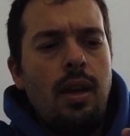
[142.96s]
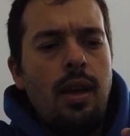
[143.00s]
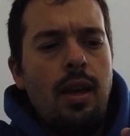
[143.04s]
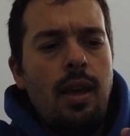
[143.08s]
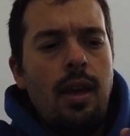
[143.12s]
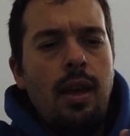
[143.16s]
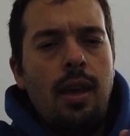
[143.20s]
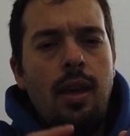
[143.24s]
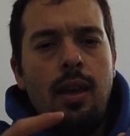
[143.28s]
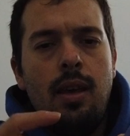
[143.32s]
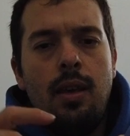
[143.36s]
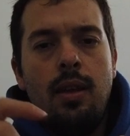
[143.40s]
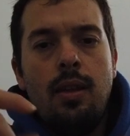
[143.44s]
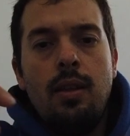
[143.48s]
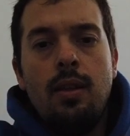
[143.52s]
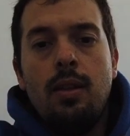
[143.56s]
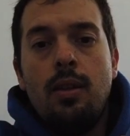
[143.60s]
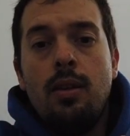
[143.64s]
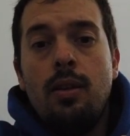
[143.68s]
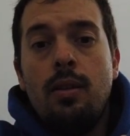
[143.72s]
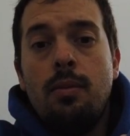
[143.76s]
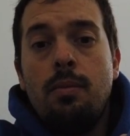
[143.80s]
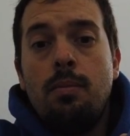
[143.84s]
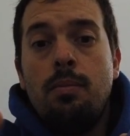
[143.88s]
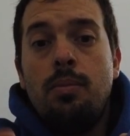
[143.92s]
e
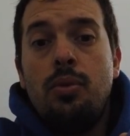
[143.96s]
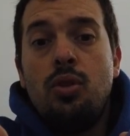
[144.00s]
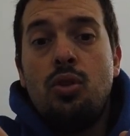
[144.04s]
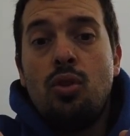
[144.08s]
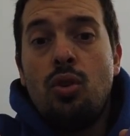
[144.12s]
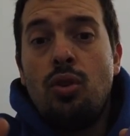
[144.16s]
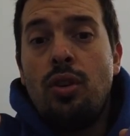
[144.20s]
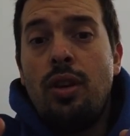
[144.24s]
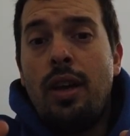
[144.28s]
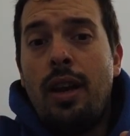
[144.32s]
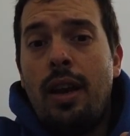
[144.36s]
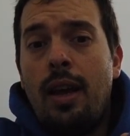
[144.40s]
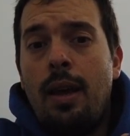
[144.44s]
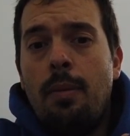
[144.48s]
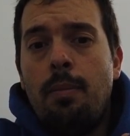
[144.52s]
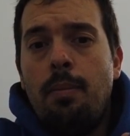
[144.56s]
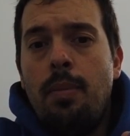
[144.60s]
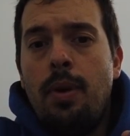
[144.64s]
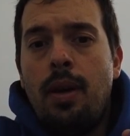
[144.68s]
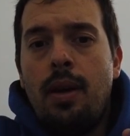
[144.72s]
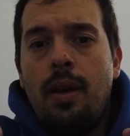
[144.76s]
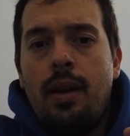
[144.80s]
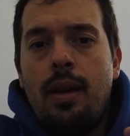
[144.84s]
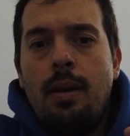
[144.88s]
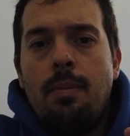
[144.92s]
eh,
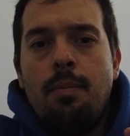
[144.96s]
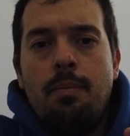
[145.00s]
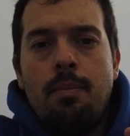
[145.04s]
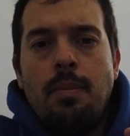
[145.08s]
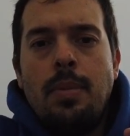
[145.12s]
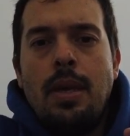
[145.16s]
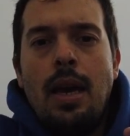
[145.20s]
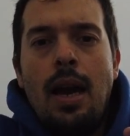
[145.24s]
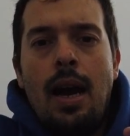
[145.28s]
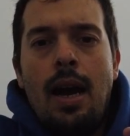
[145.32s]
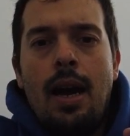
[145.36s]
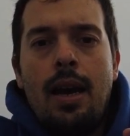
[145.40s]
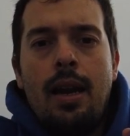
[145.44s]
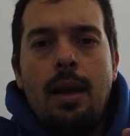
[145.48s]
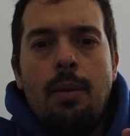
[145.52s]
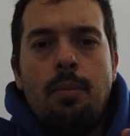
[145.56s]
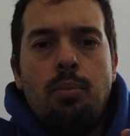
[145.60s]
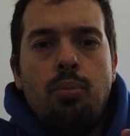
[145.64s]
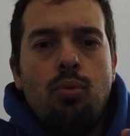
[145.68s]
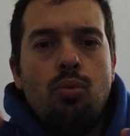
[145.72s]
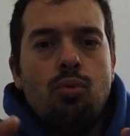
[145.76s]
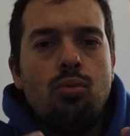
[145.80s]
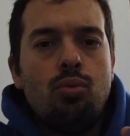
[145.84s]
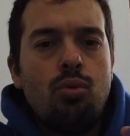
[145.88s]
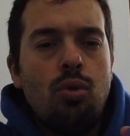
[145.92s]
bisognerebbe cambiare
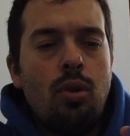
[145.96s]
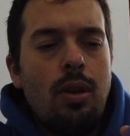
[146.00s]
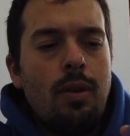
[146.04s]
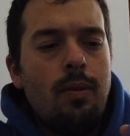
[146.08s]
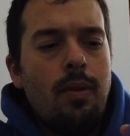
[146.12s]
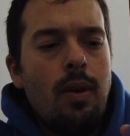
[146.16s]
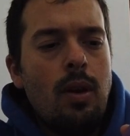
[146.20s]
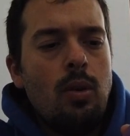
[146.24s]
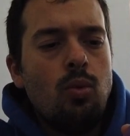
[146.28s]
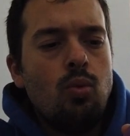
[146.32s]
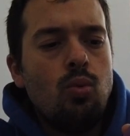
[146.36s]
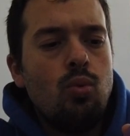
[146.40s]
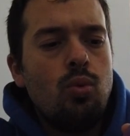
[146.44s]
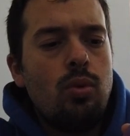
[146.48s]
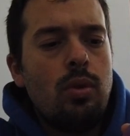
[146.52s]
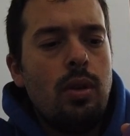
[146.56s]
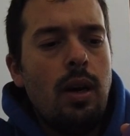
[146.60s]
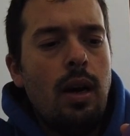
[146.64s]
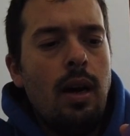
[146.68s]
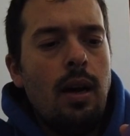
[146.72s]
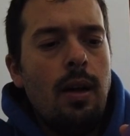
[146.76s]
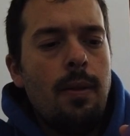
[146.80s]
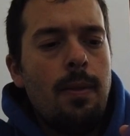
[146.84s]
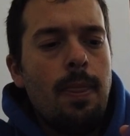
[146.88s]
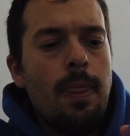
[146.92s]
appunto la
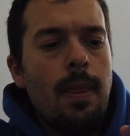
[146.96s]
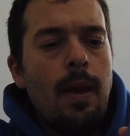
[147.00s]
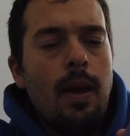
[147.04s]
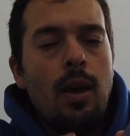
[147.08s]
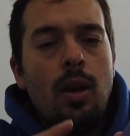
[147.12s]
valuta